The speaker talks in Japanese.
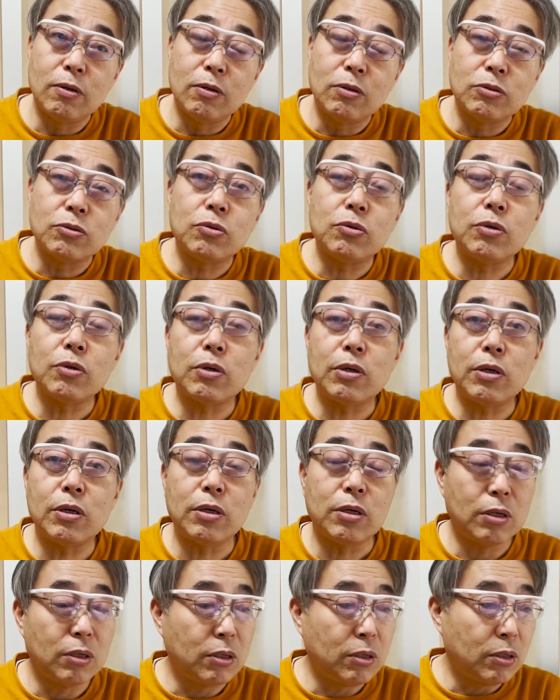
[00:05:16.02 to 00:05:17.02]
それは、
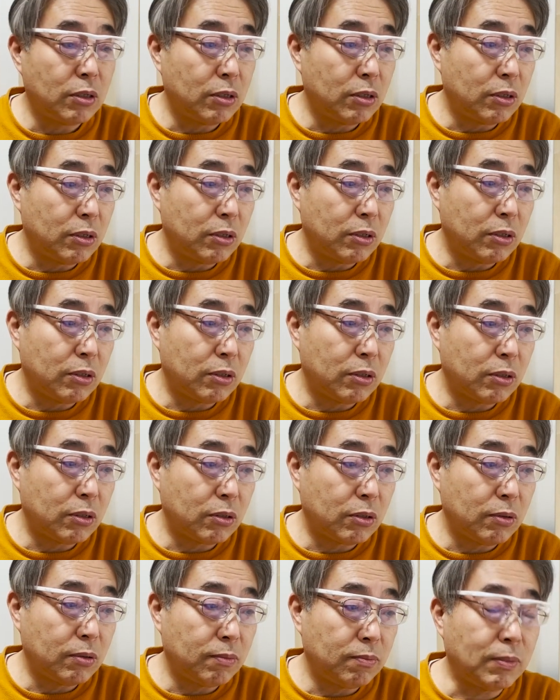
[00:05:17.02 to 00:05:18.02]

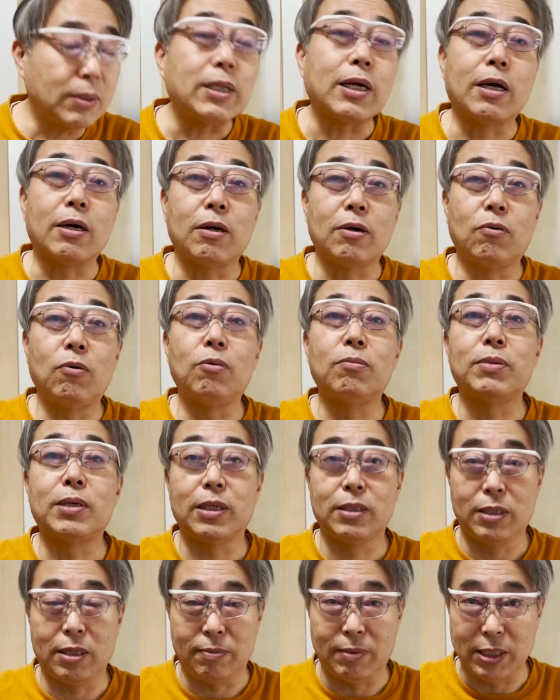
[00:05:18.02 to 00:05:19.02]
また
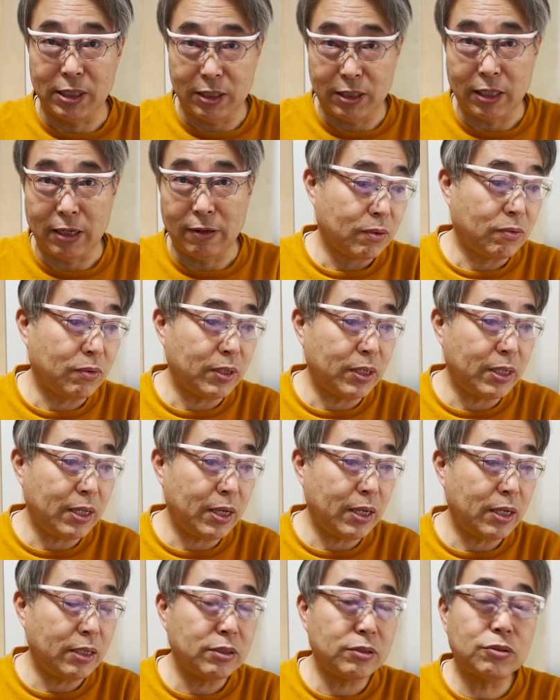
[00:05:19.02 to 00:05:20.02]
ホームラン出ました。これ
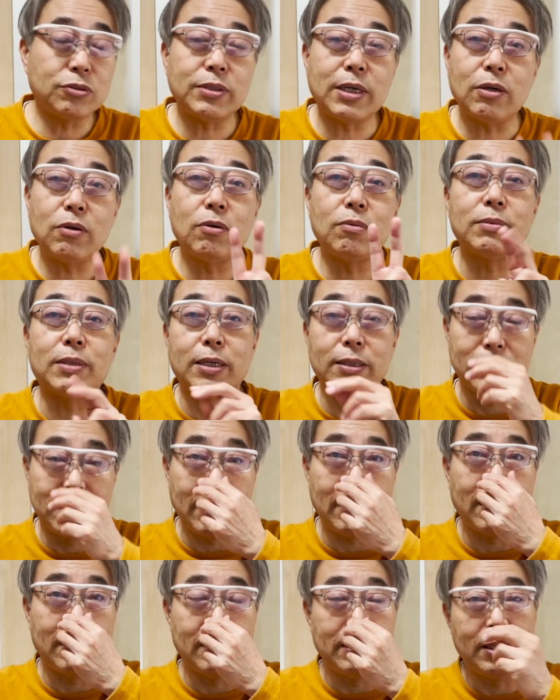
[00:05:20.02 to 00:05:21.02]
でツーランホームラン
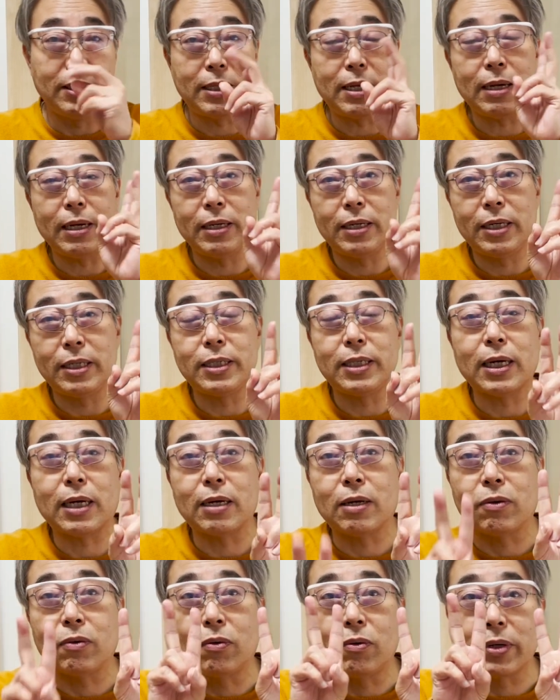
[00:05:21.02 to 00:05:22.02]
で2点入れてたか
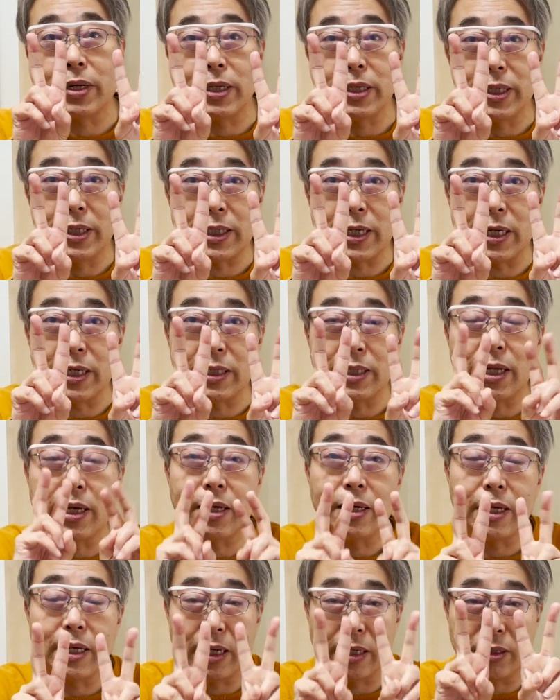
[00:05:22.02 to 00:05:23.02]
ら合計2対2で、
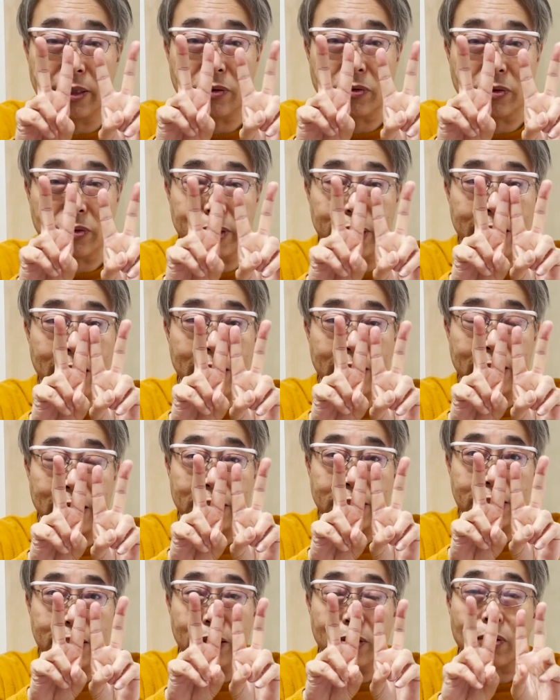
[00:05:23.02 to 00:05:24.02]
えー、2と2で
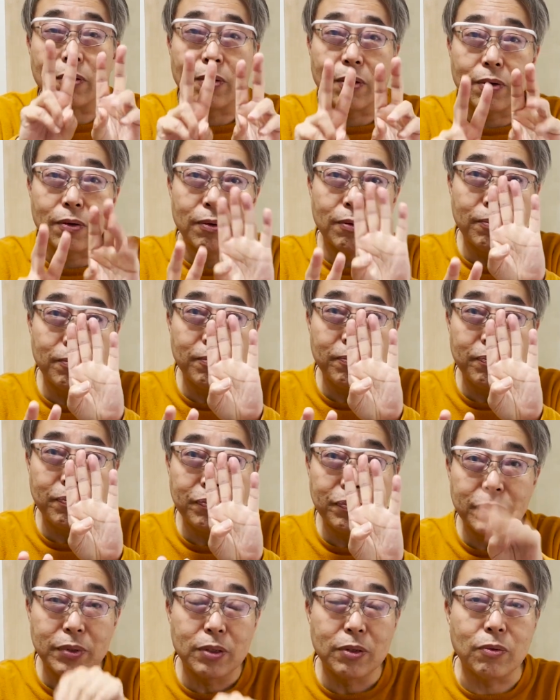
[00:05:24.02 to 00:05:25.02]
足して4。
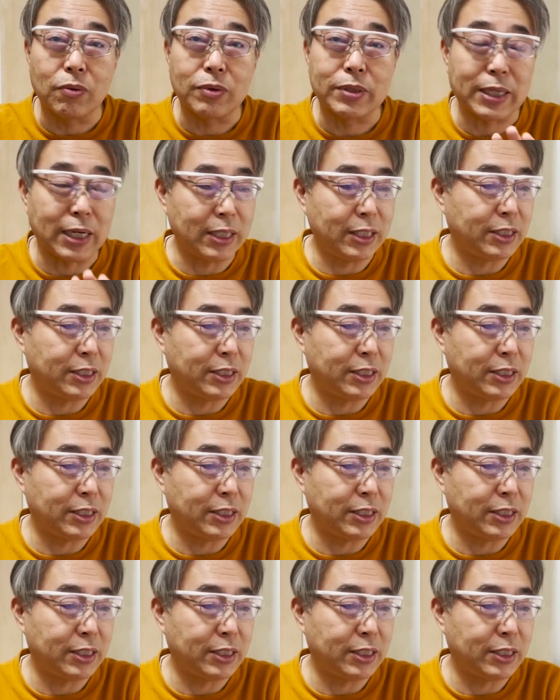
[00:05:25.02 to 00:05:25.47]
4対